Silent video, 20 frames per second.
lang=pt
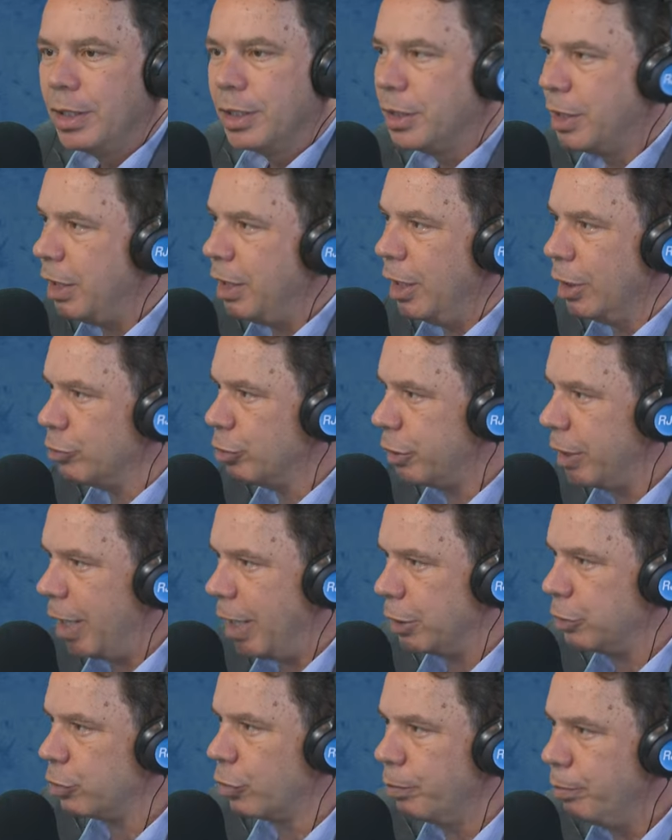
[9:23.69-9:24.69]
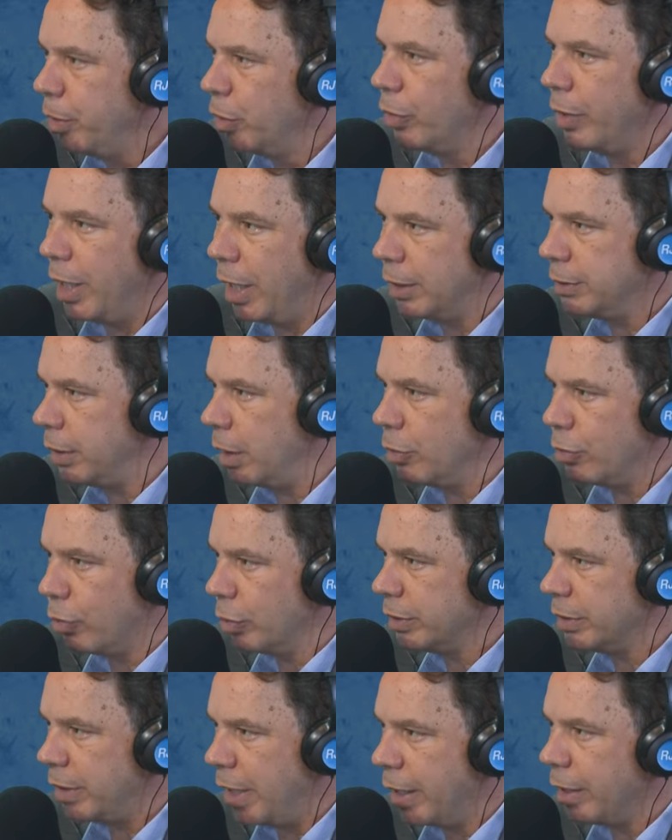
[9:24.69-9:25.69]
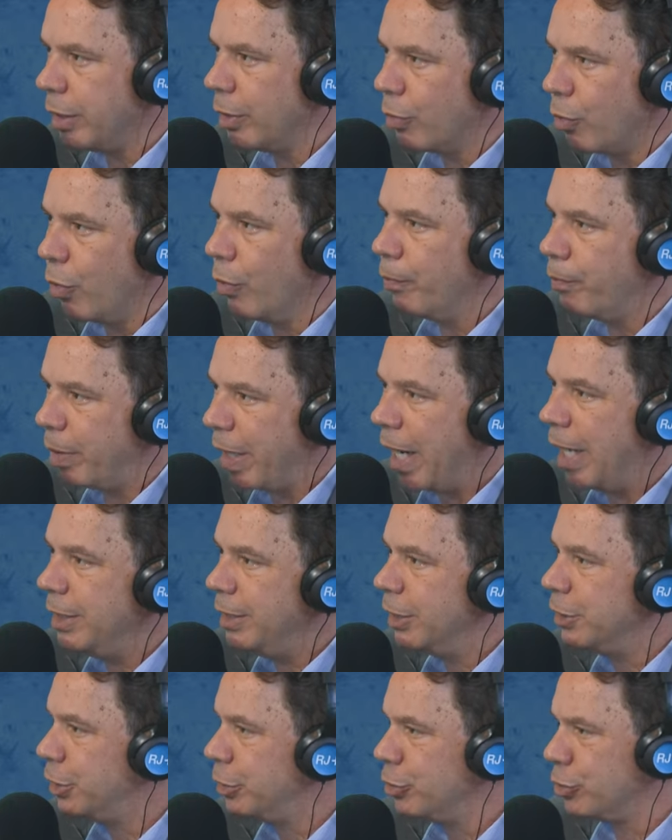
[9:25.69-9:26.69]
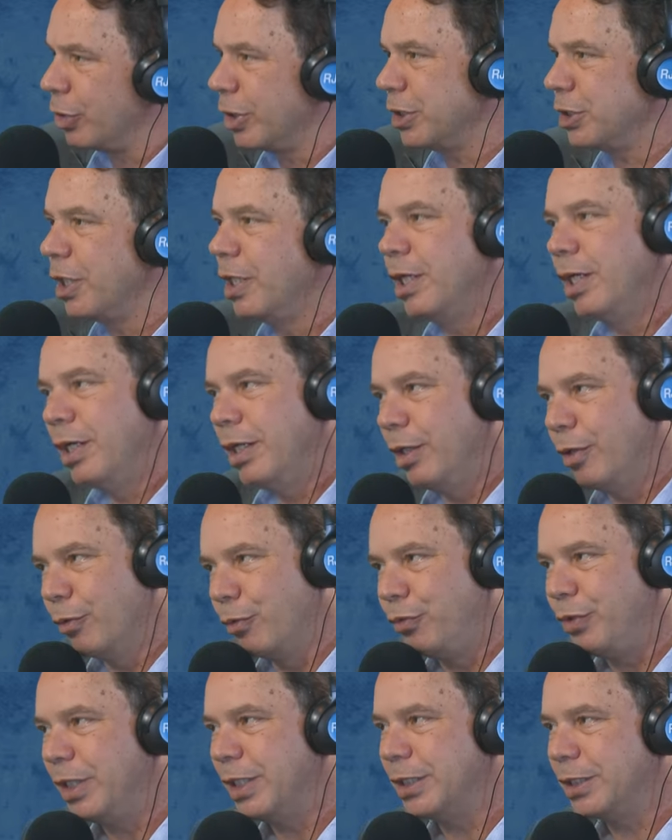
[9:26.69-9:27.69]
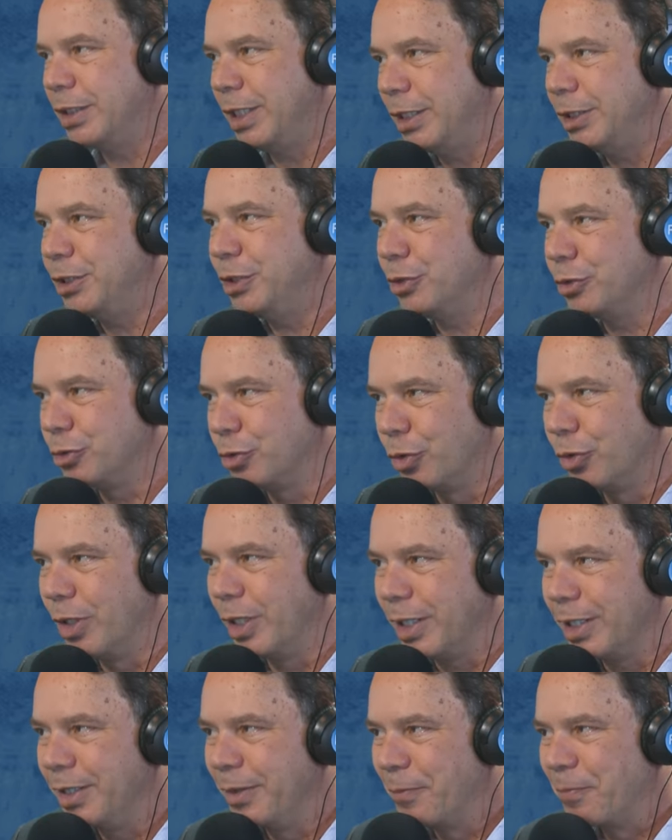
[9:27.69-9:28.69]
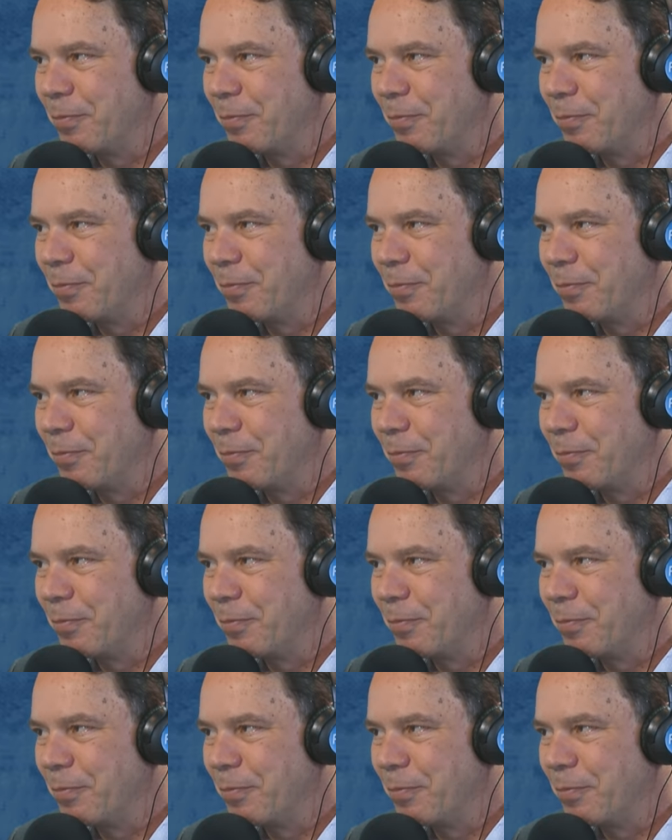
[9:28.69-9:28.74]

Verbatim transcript: 500 reais, com mil reais, ele consegue comprar ali as tesouras, eu vi que tem tesoura